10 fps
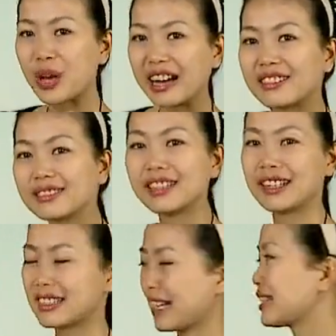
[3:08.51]
嗯，
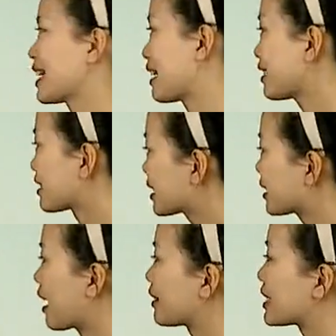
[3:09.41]
再加上吃
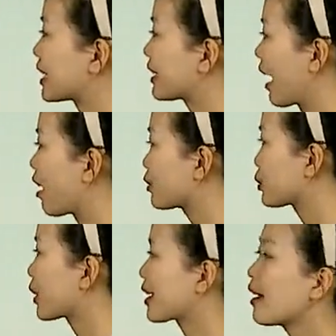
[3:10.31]
掉的这一条，
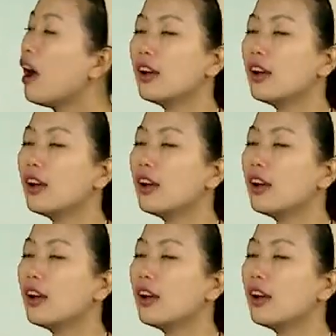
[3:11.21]
所以